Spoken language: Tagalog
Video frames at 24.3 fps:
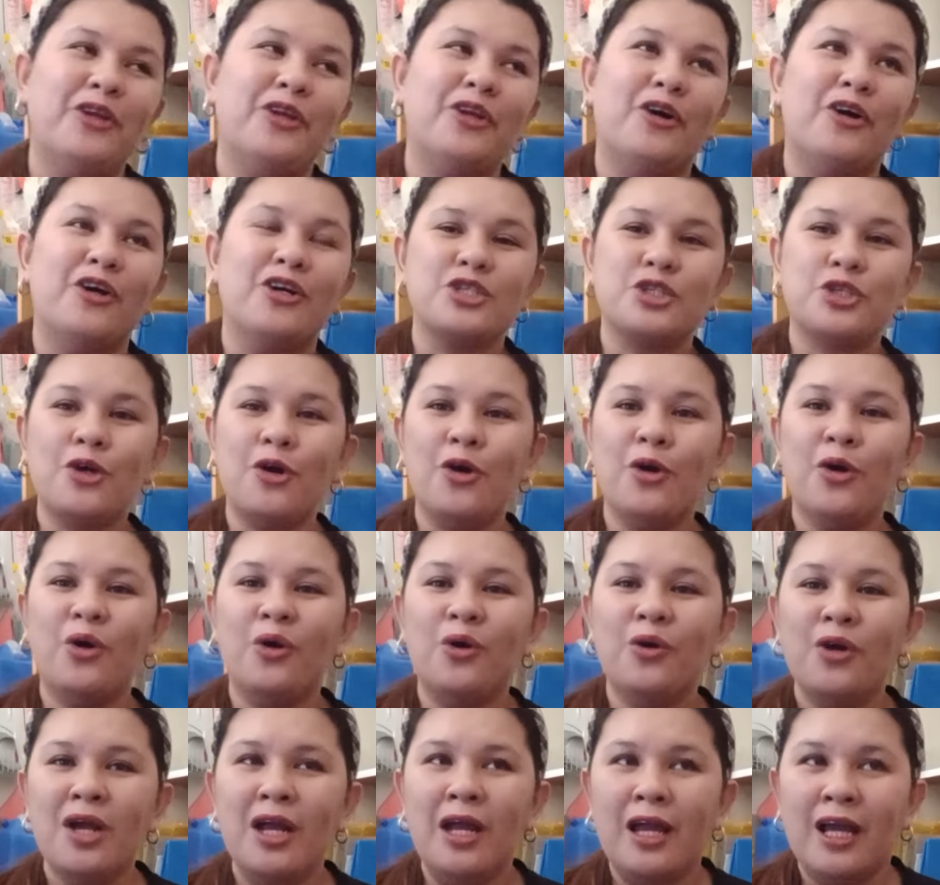No?
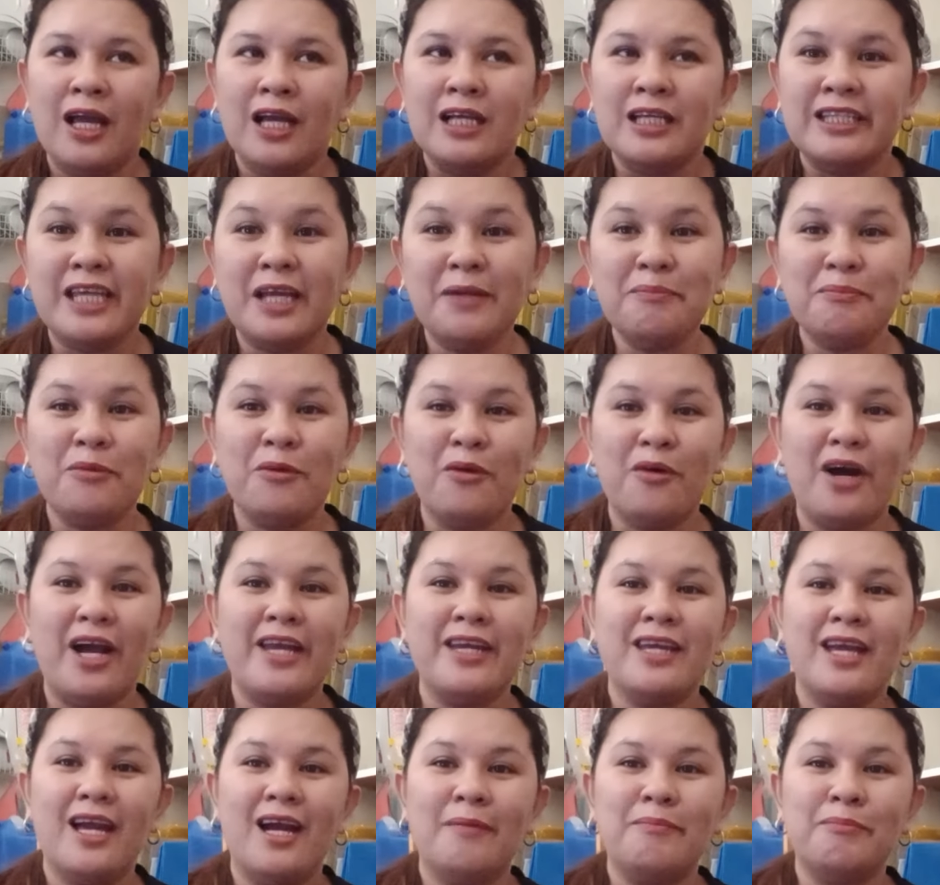So, yan po
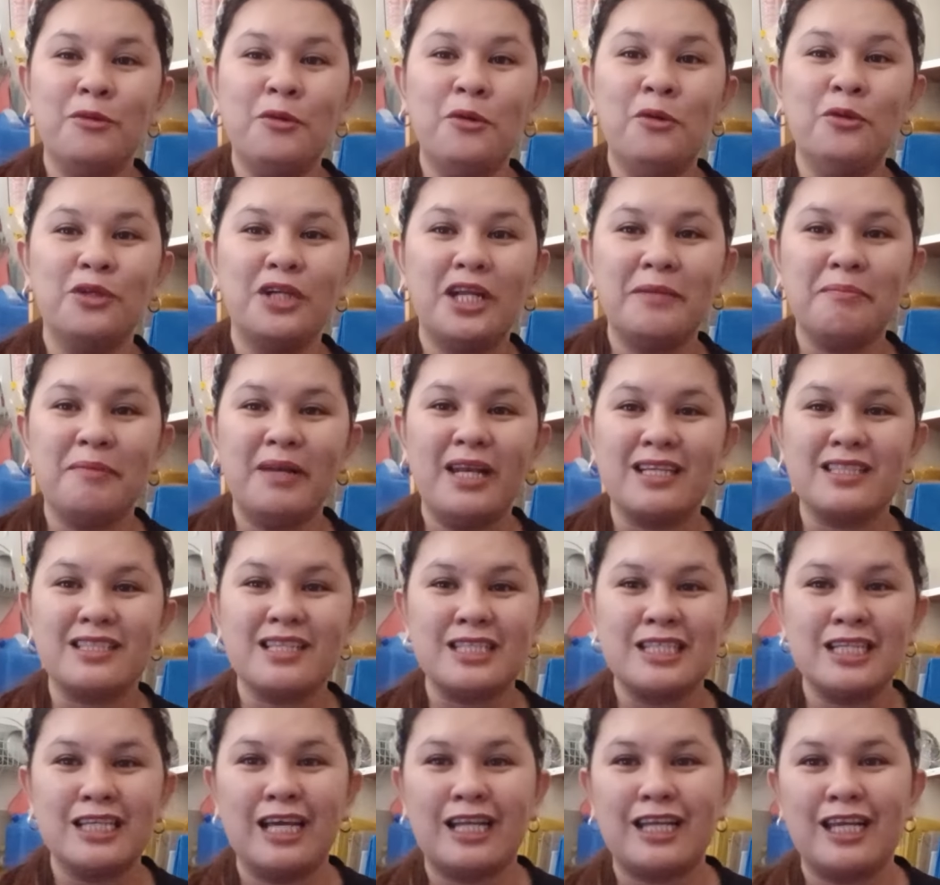ay uh, puhunan pa lang
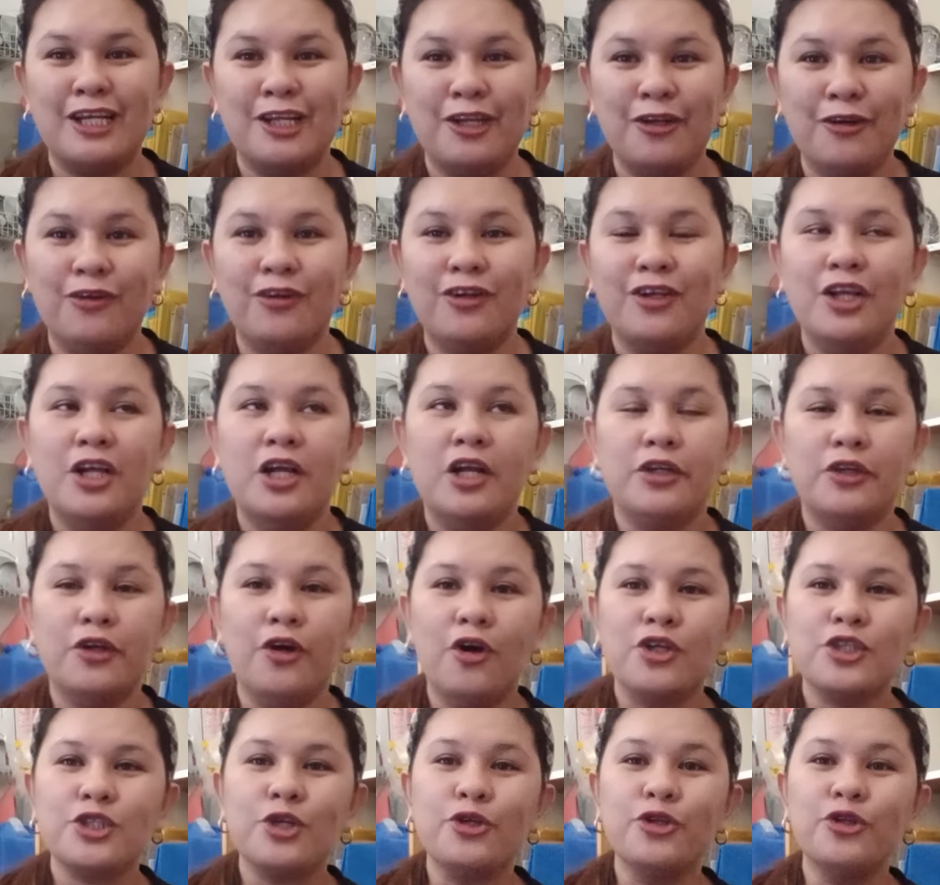sa sigarilyo.
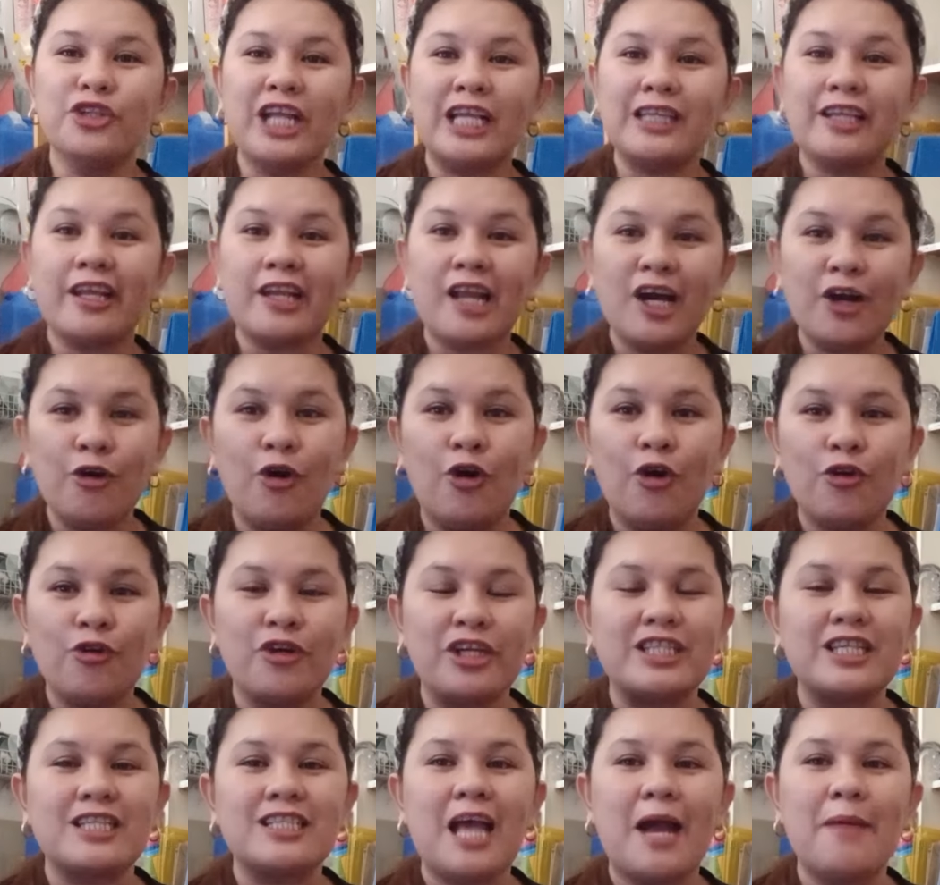No? So yung natira ko,
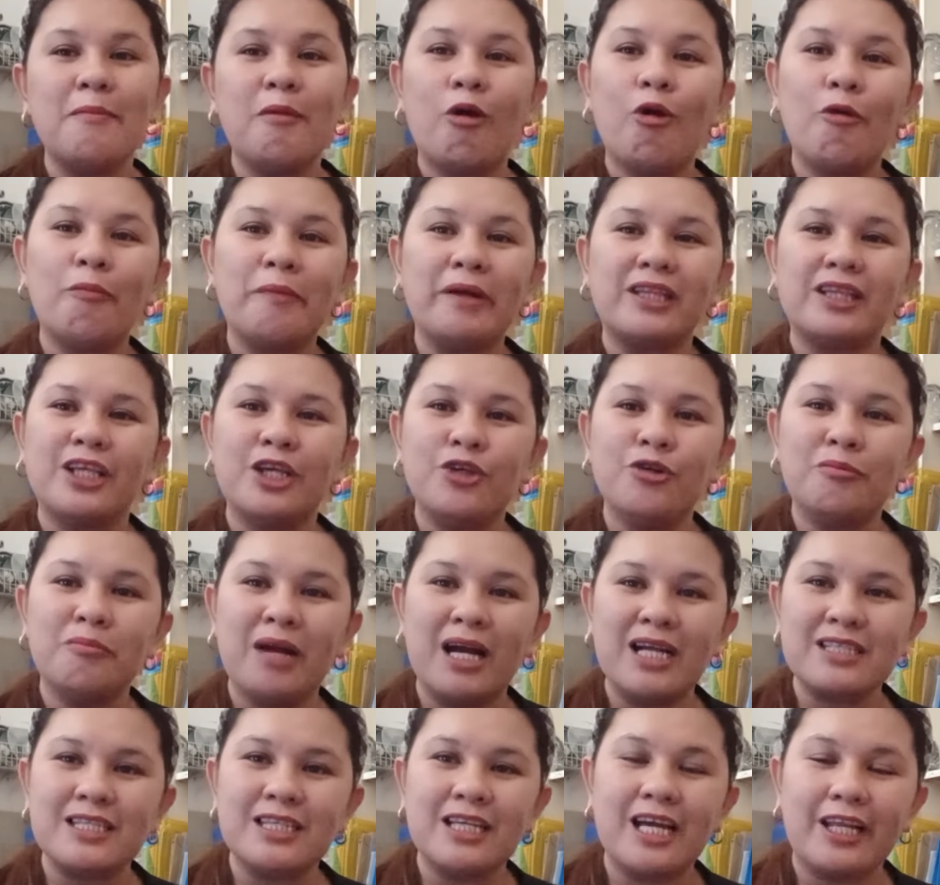kung isasama ko pati yung
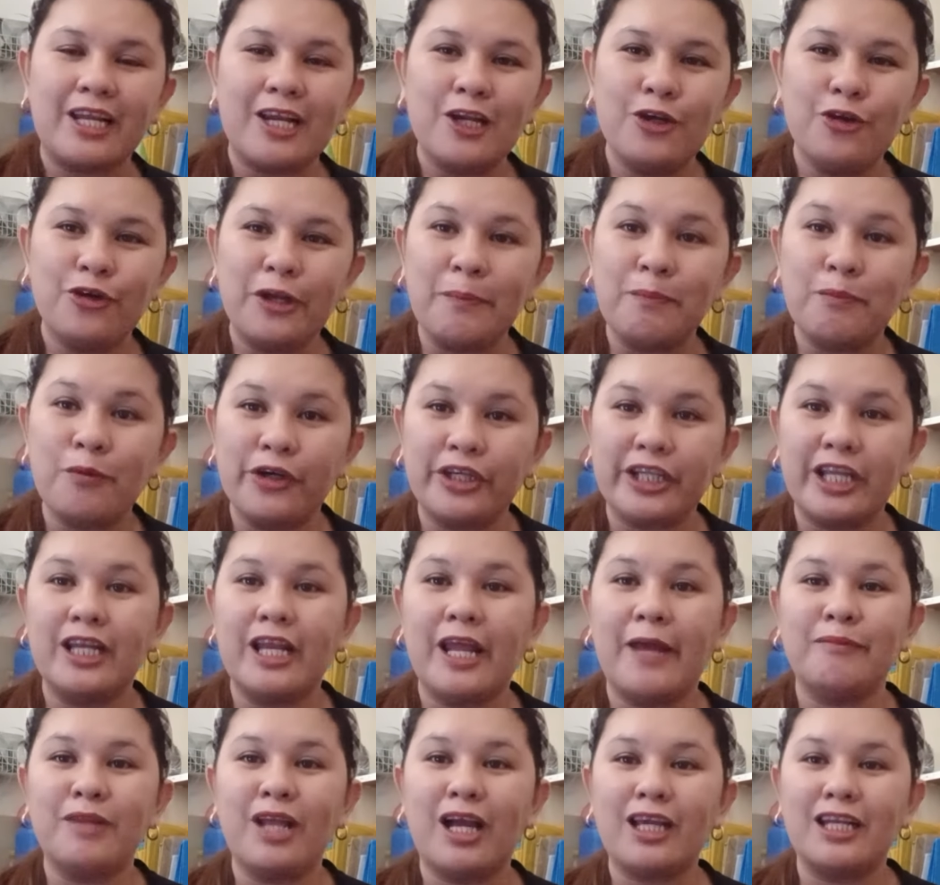mga sigarilyo ni
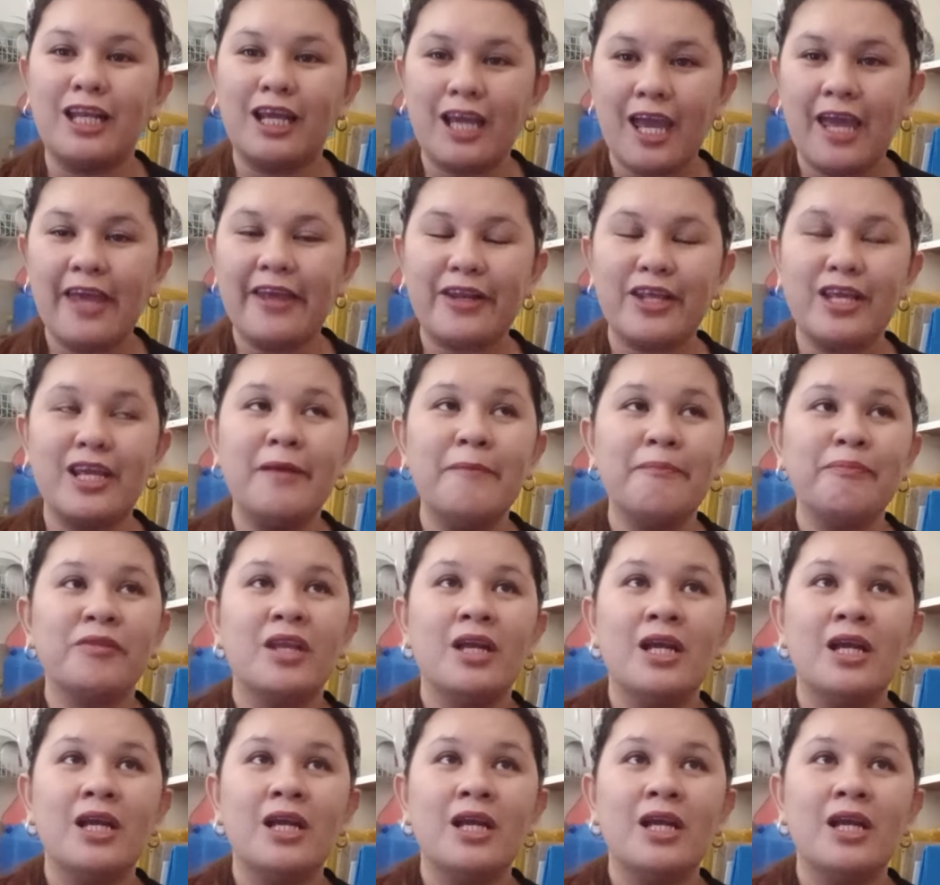14M na kinikerry,